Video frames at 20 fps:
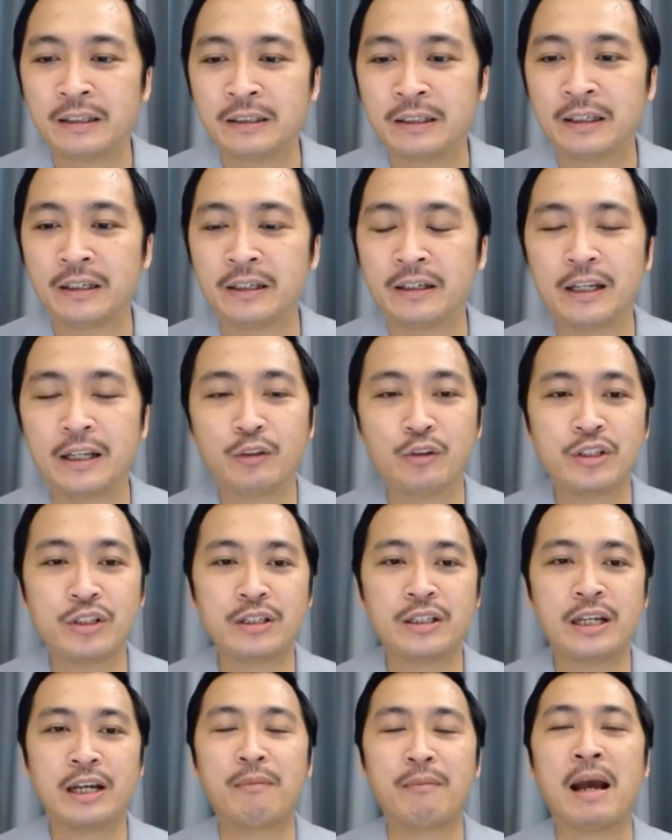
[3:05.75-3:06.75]
Thì ở đây tôi
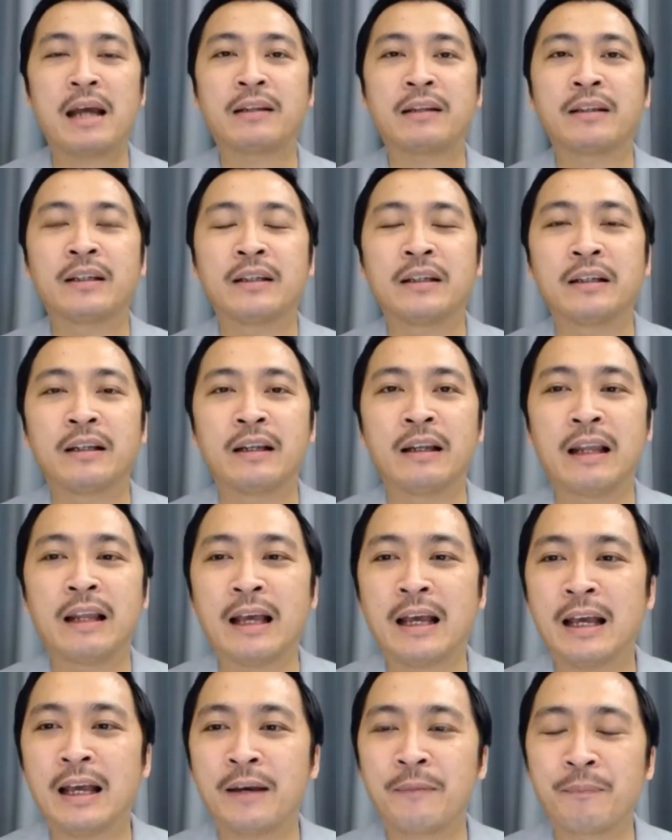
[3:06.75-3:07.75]
chia sẻ với bạn
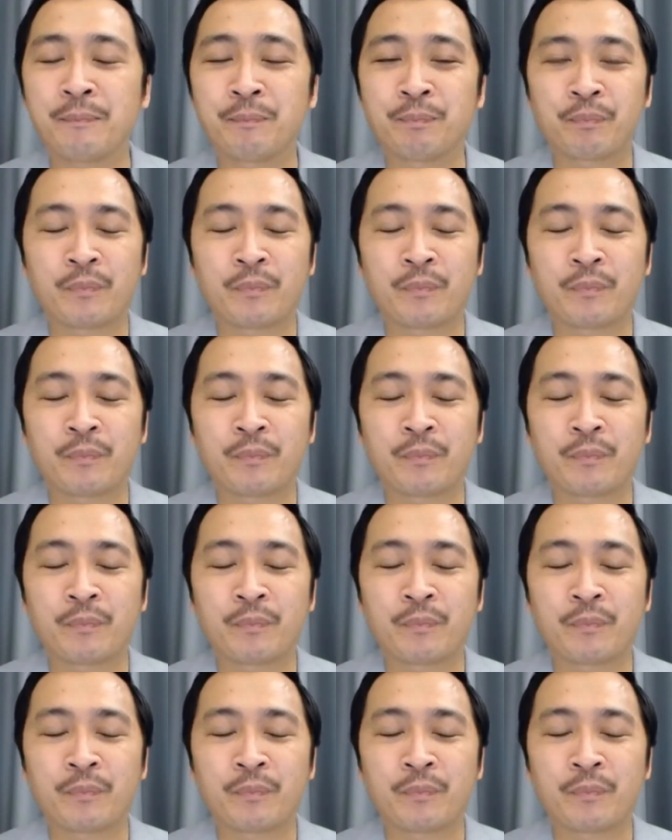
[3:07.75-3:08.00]
là